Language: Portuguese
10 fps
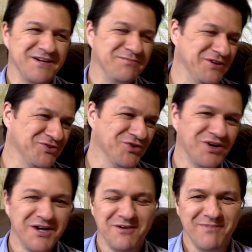Já pensou?
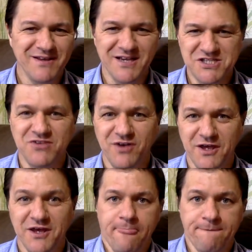Mas acho que vem.
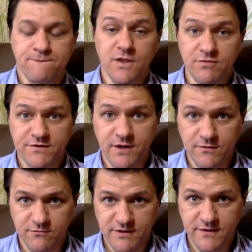Então vai ser,
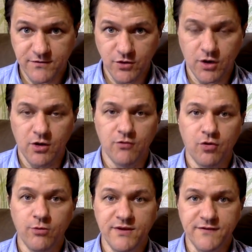vai ser assim, ó. Eu vou
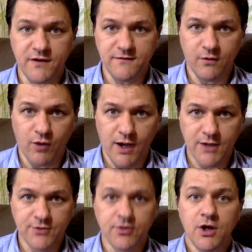começar esse
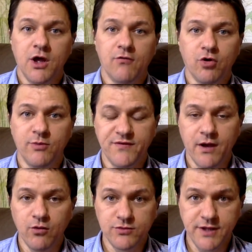quadro, eu vou começar
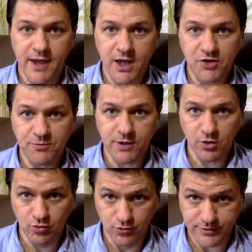com 10
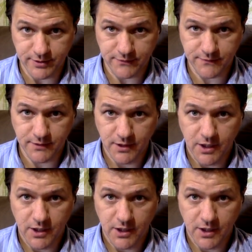perguntas.